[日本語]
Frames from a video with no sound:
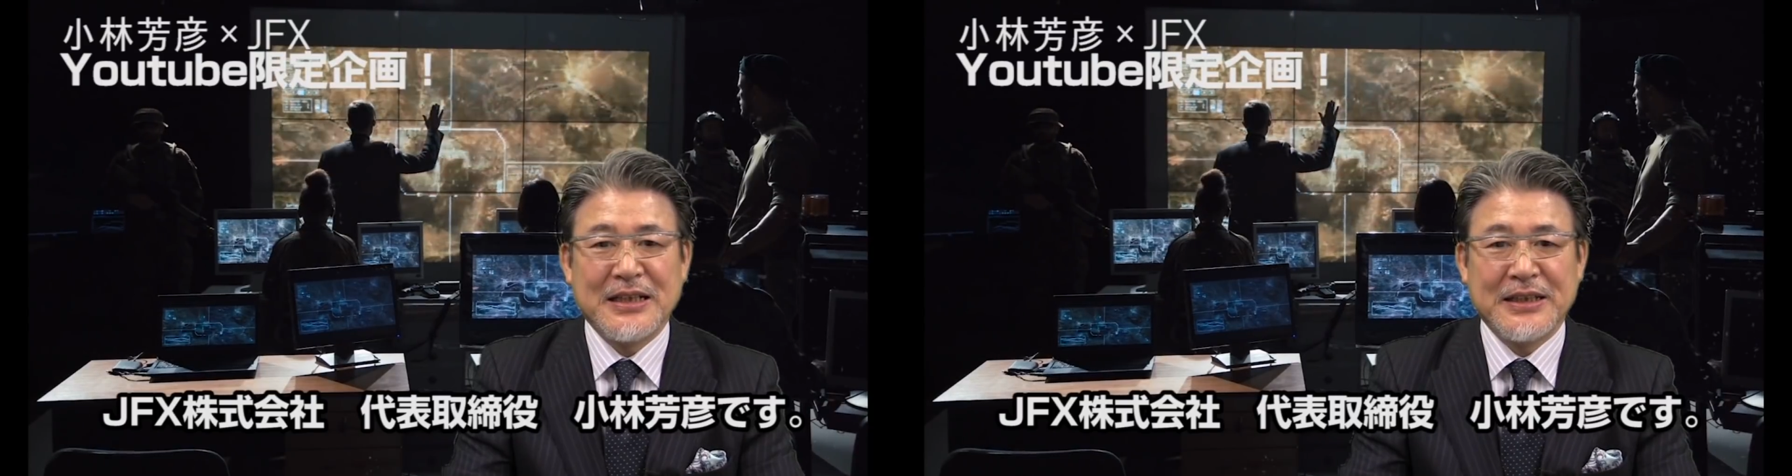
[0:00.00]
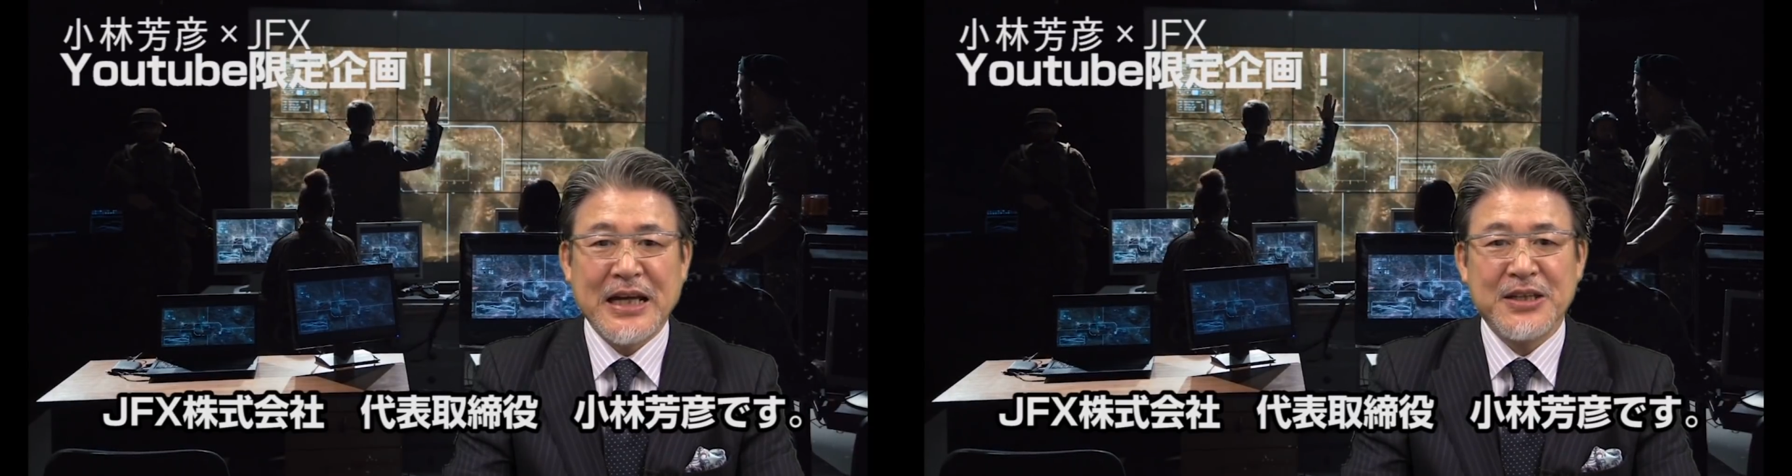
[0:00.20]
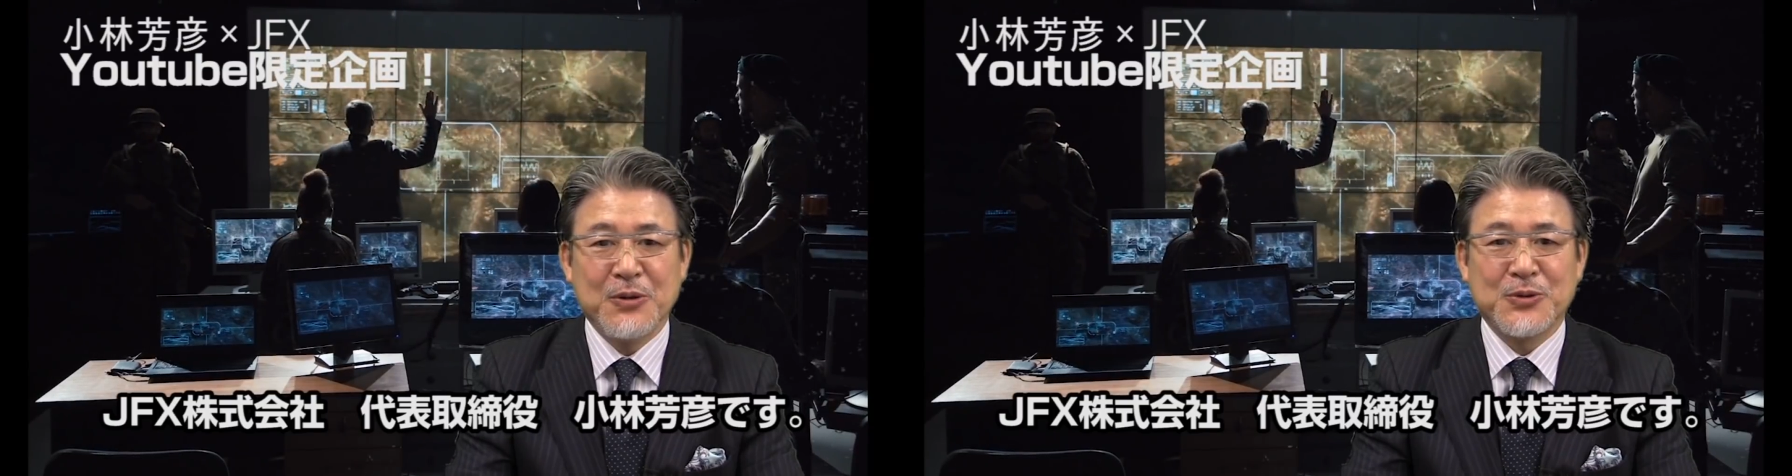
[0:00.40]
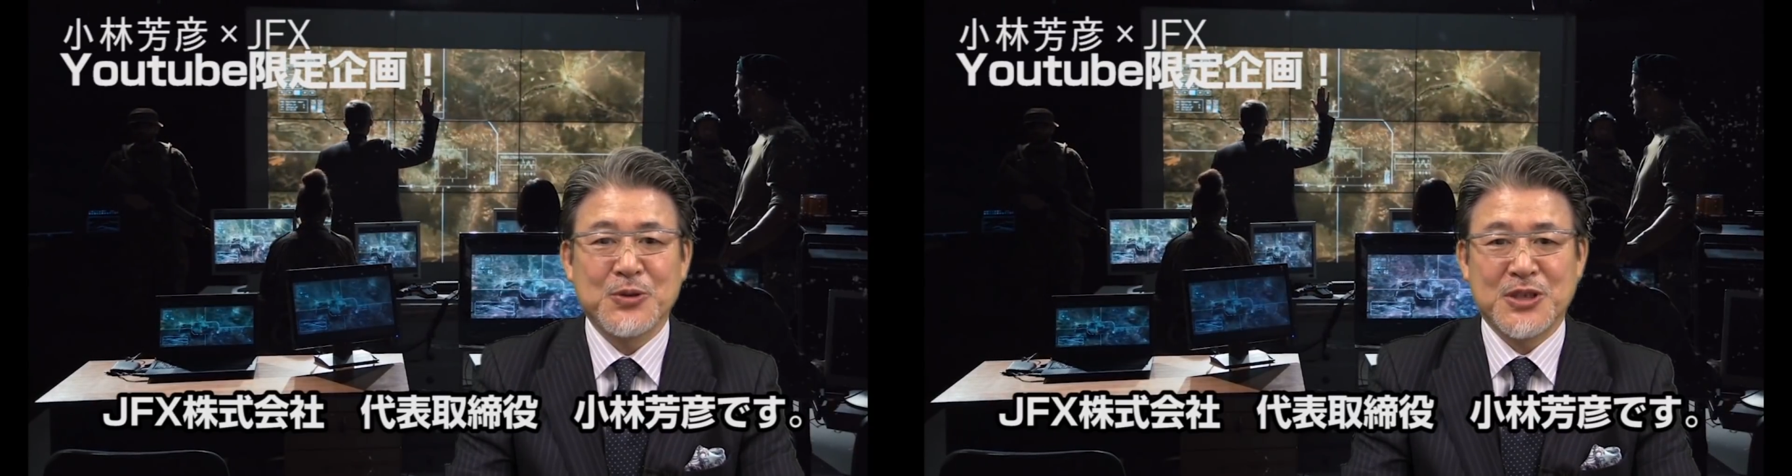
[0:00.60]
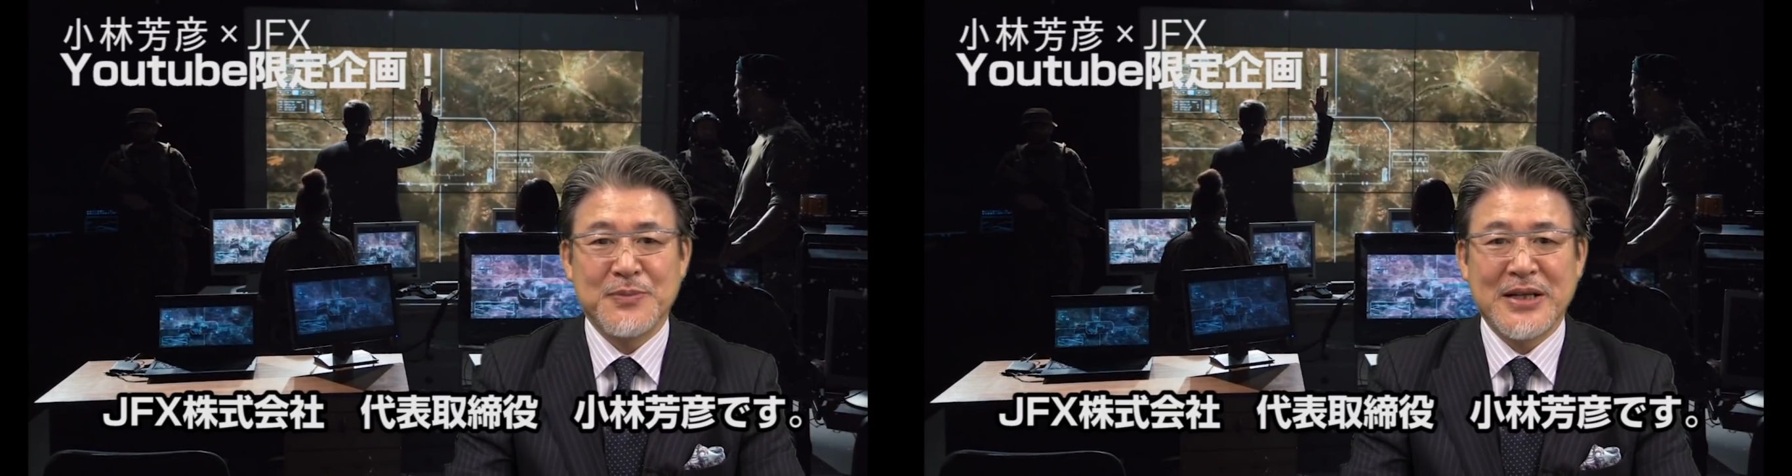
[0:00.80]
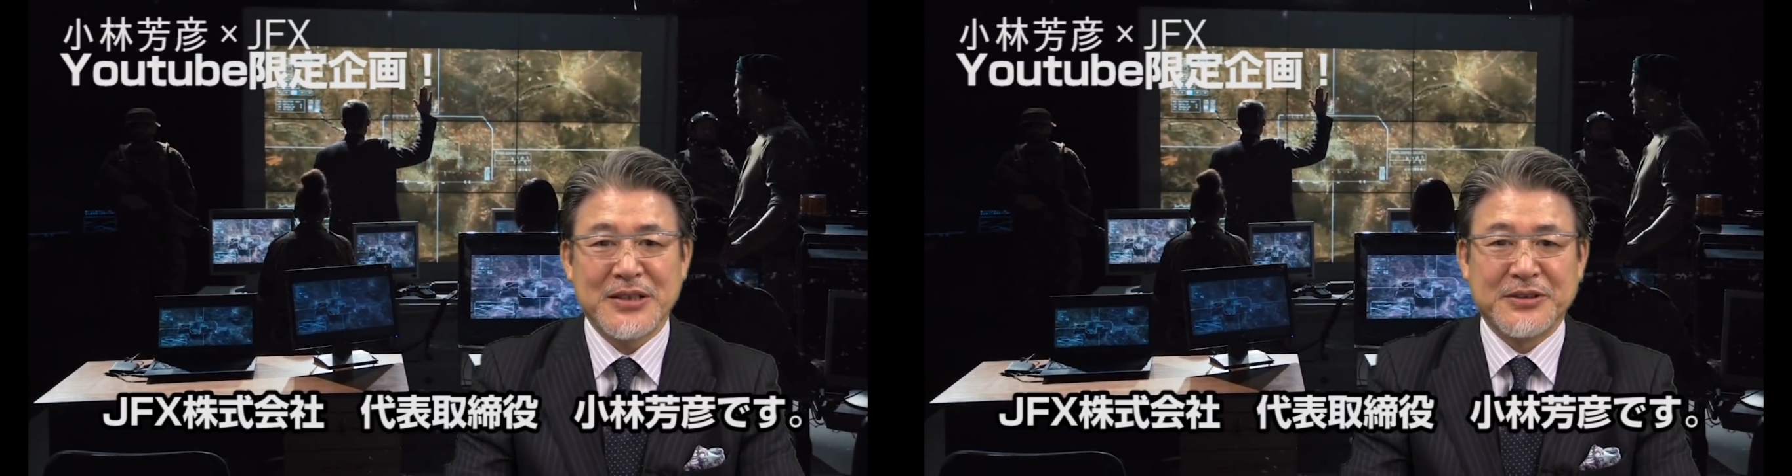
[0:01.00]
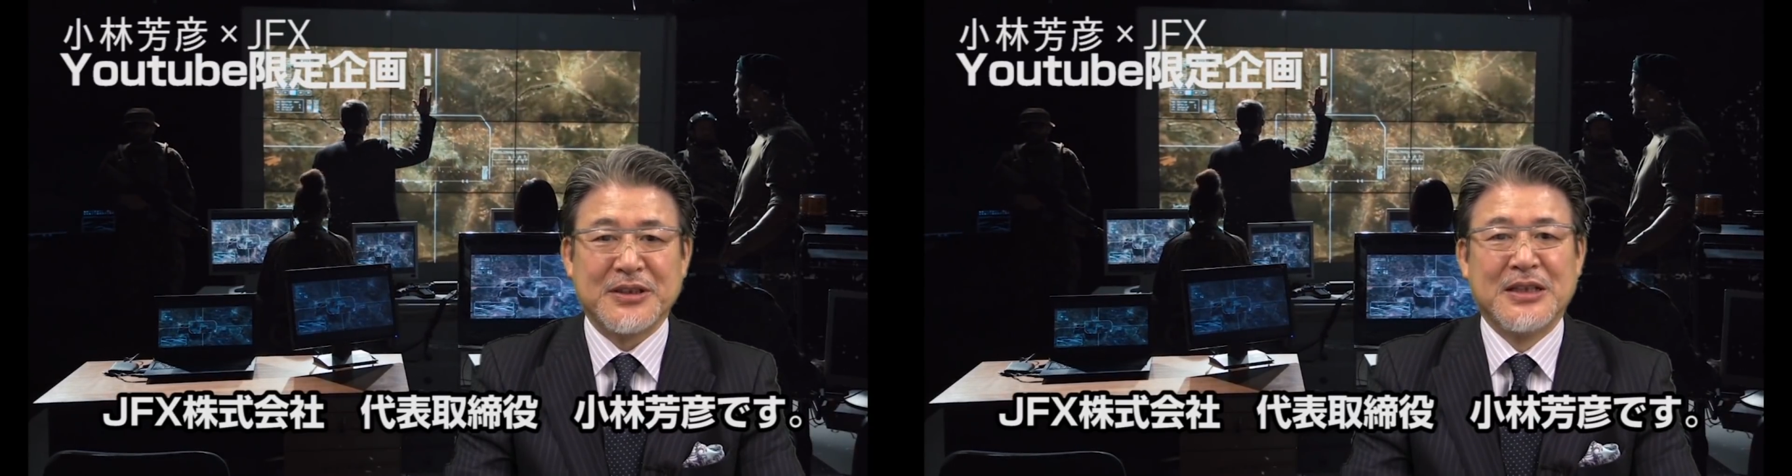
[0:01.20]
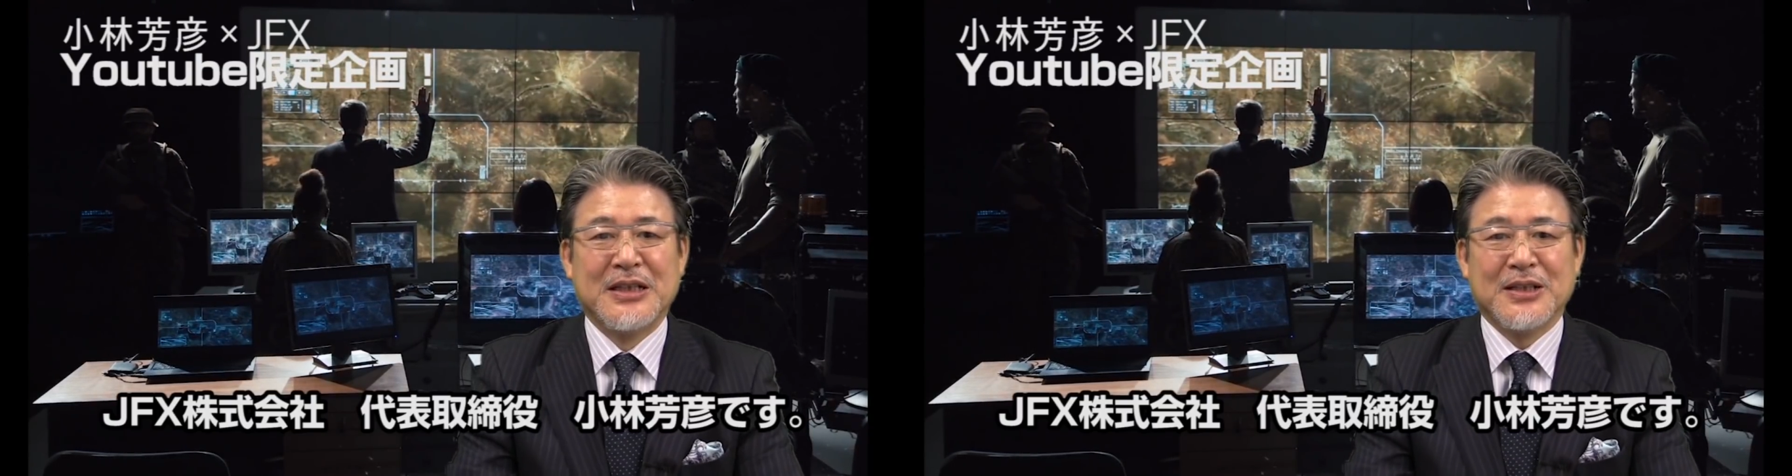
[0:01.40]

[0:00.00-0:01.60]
代表取締役